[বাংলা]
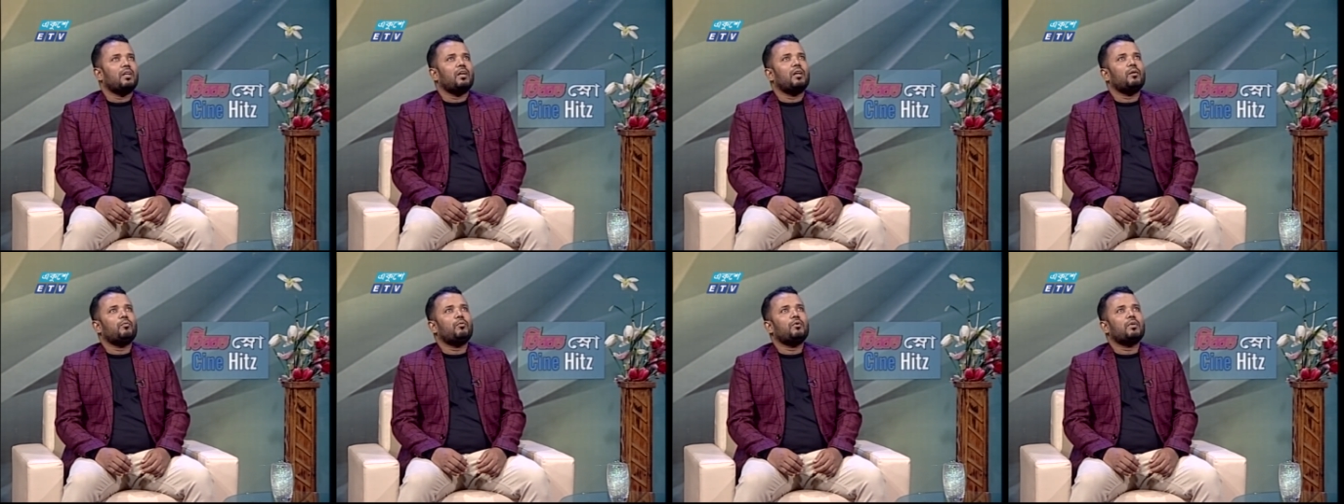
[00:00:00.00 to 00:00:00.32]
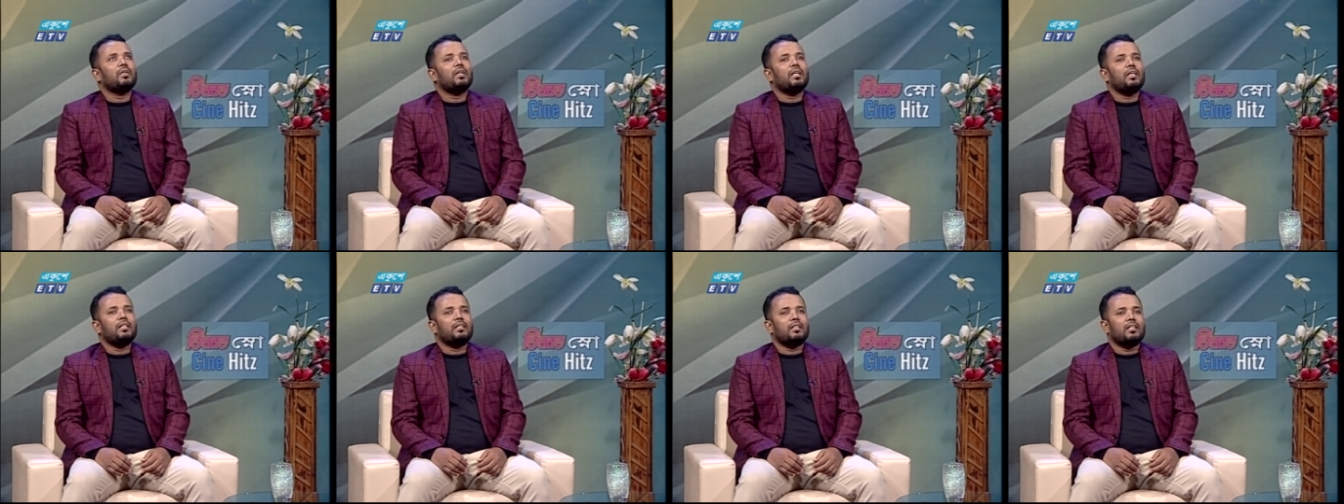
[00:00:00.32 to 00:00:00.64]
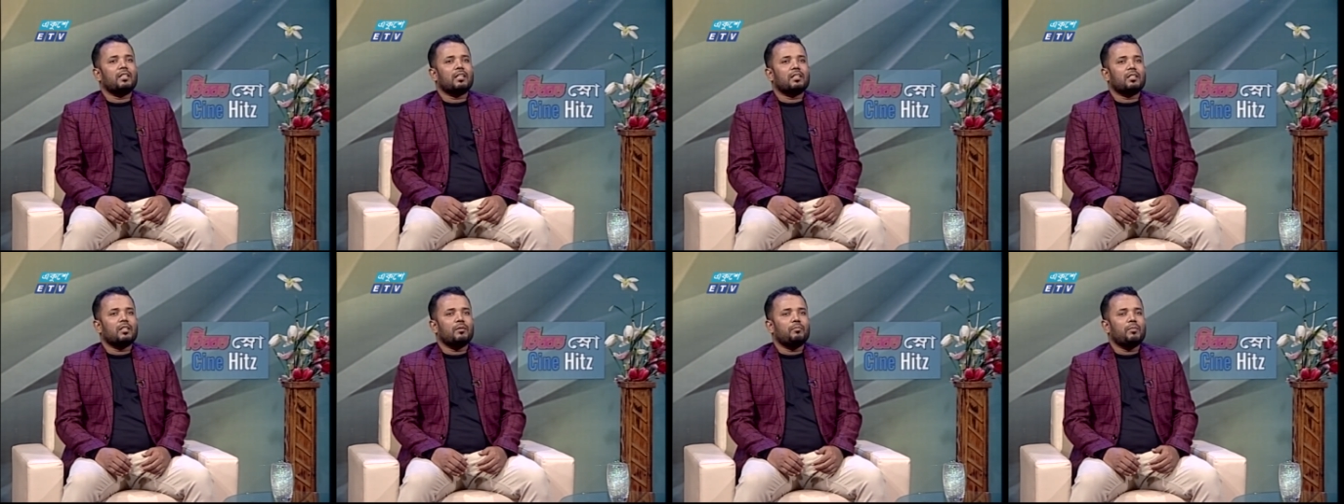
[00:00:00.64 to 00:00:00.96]
এবং এটার
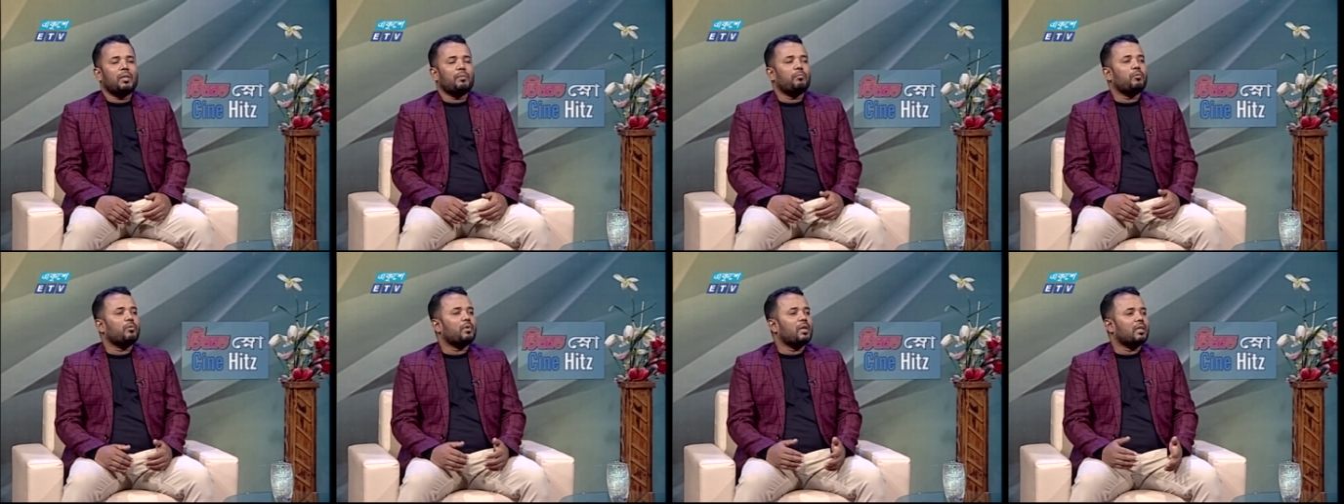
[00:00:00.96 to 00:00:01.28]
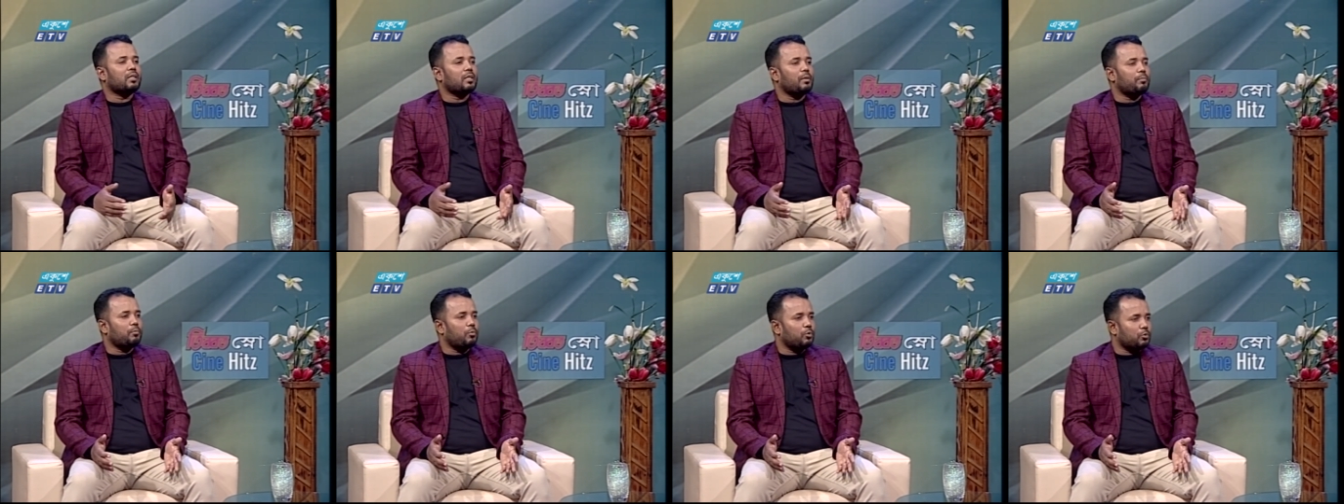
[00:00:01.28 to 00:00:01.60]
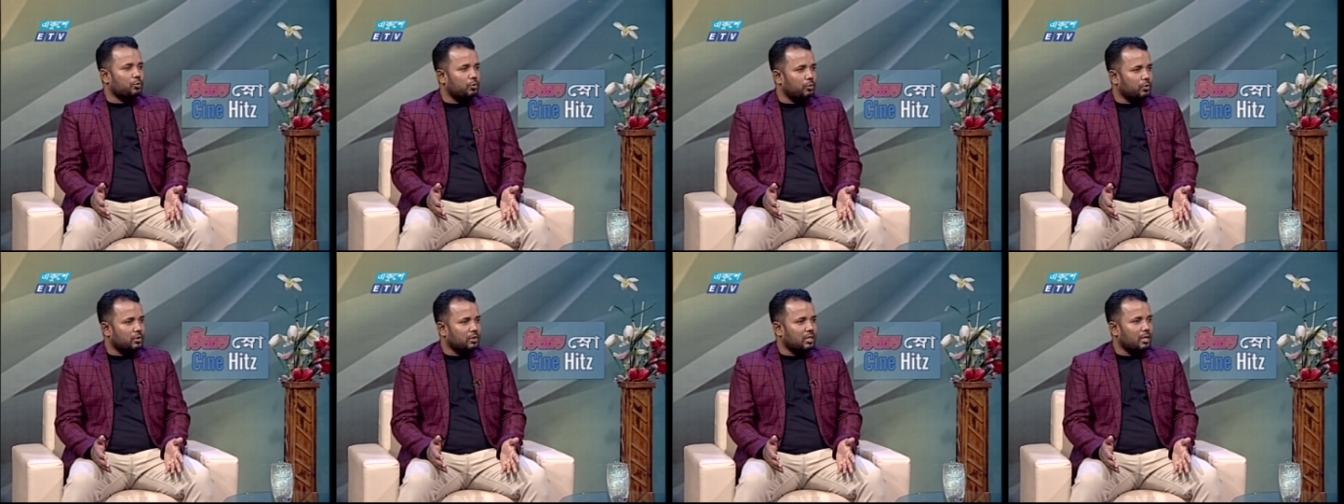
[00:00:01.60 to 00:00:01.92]
একটা ব্যাপক একটা
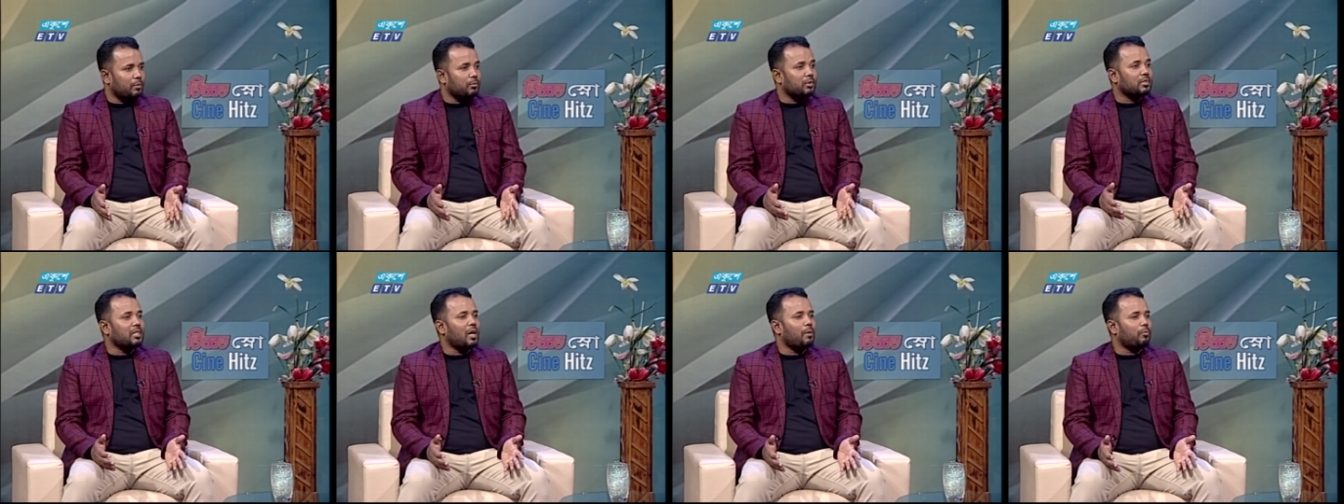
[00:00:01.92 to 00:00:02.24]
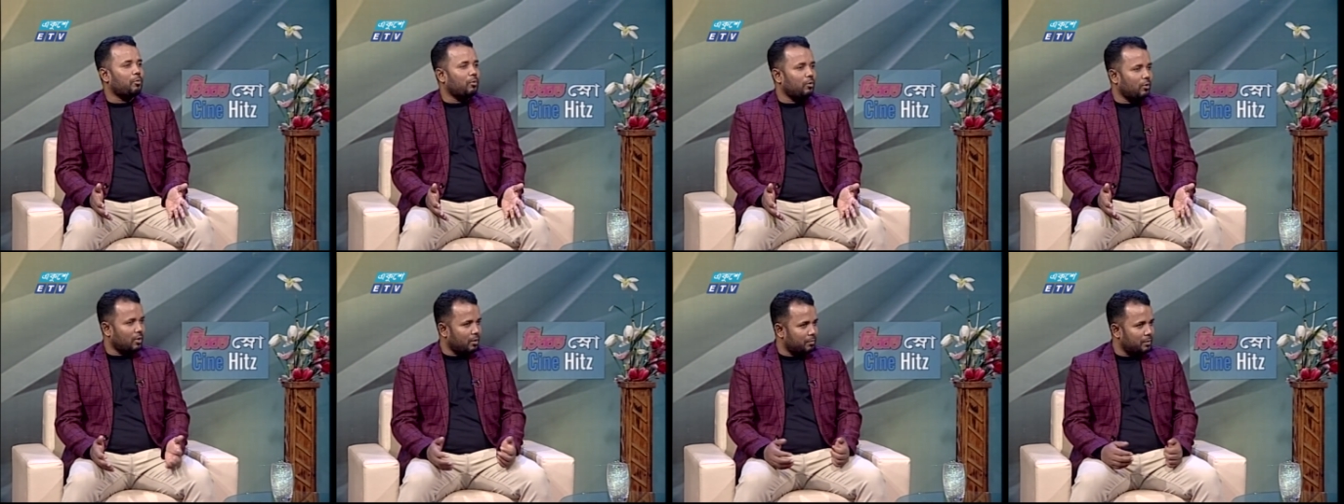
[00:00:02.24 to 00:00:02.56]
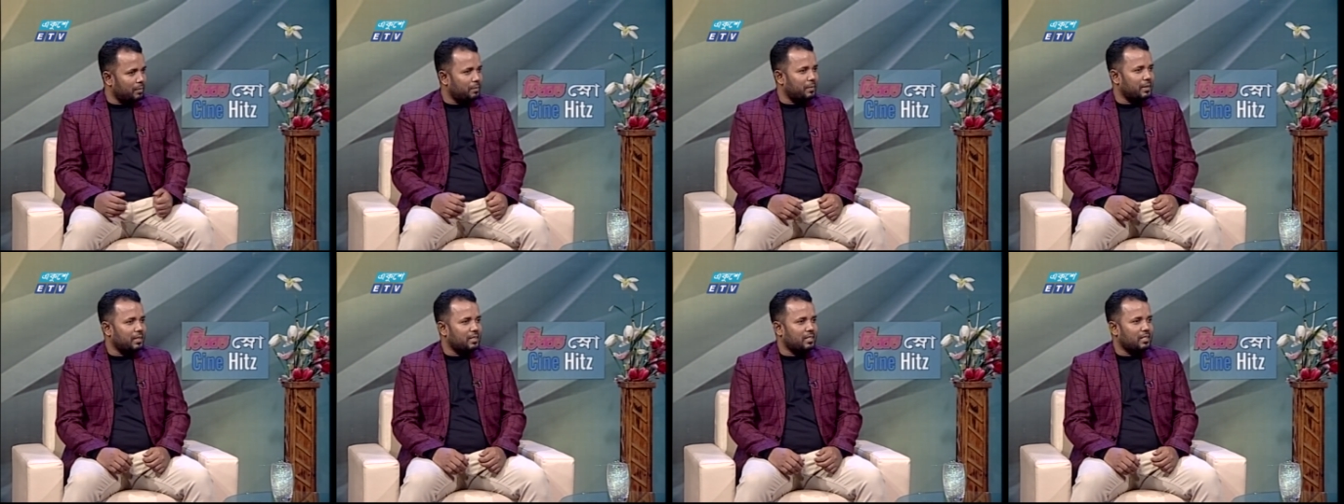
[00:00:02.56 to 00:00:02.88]
প্রশংসা এবং সাফল্য আমি
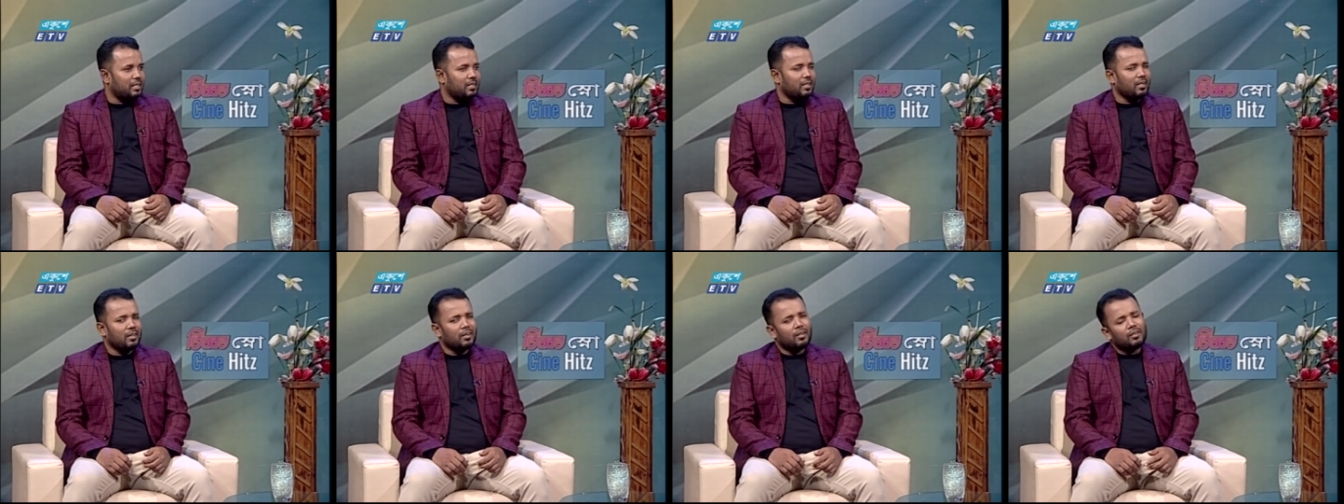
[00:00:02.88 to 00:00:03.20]
পেয়েছি